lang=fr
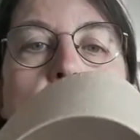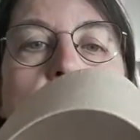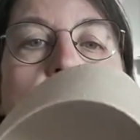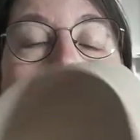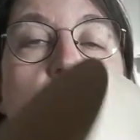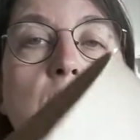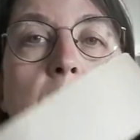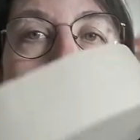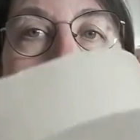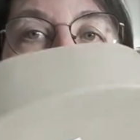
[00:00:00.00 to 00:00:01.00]
comme ça. Je sais
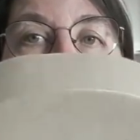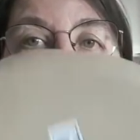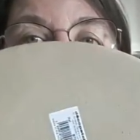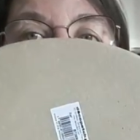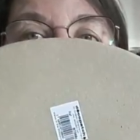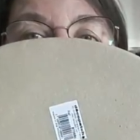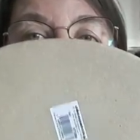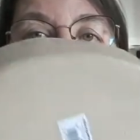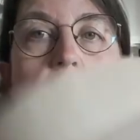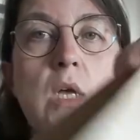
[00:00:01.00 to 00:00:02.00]
pas trop comment je vais le
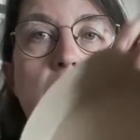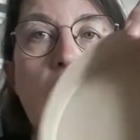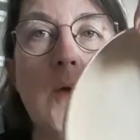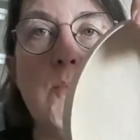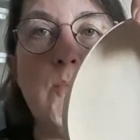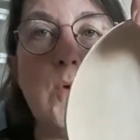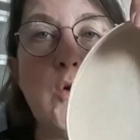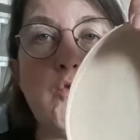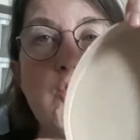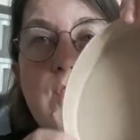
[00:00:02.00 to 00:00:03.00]
décorer, mais
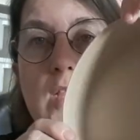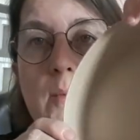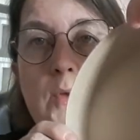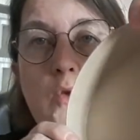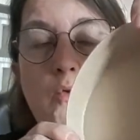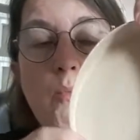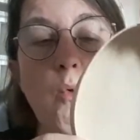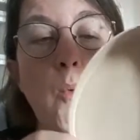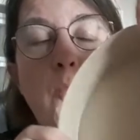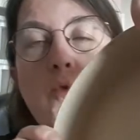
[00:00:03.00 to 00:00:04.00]
je trouvais ça mignon.
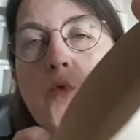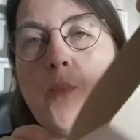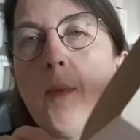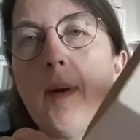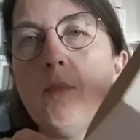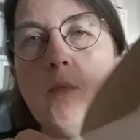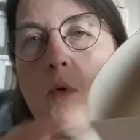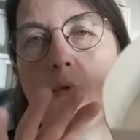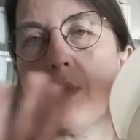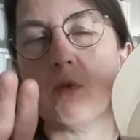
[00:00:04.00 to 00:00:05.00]
on peut probablement
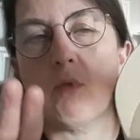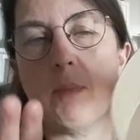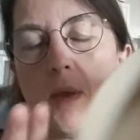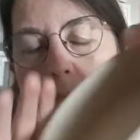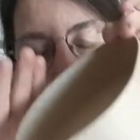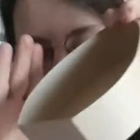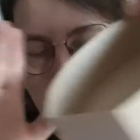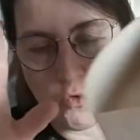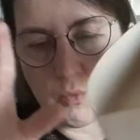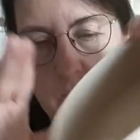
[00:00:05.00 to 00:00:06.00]
le faire soi-même,
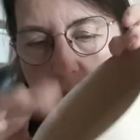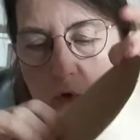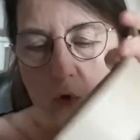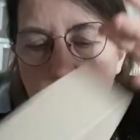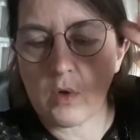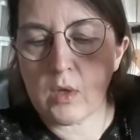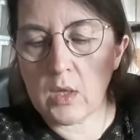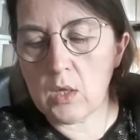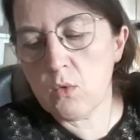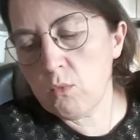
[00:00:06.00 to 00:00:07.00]
j'en suis consciente.
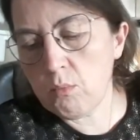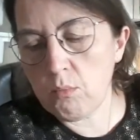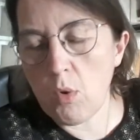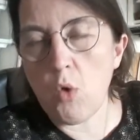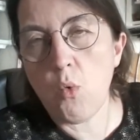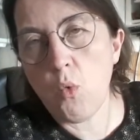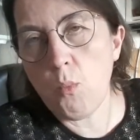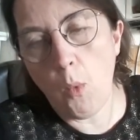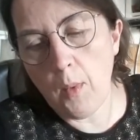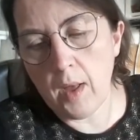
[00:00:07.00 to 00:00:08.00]
Mais euh,
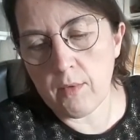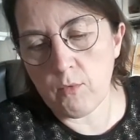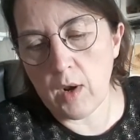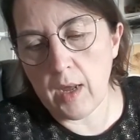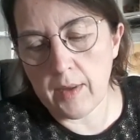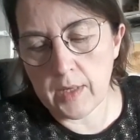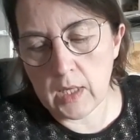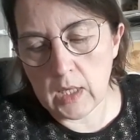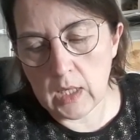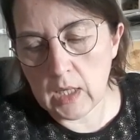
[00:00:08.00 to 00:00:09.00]
bon, hein, voilà.
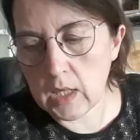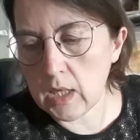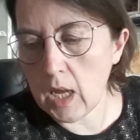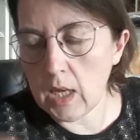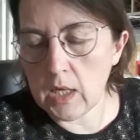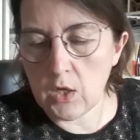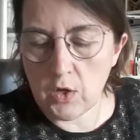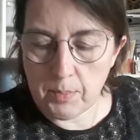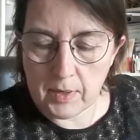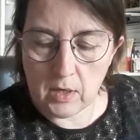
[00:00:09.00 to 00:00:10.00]
Ça et,
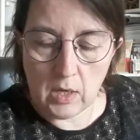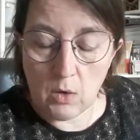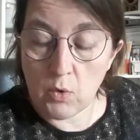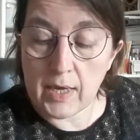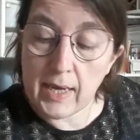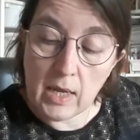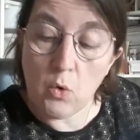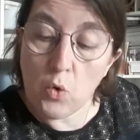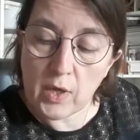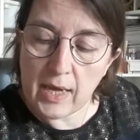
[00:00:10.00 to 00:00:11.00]

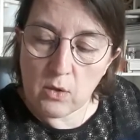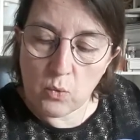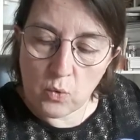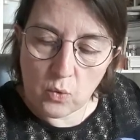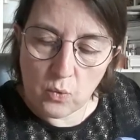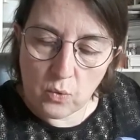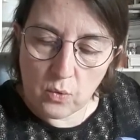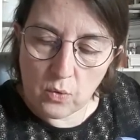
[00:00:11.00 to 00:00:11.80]
le, cadeau que...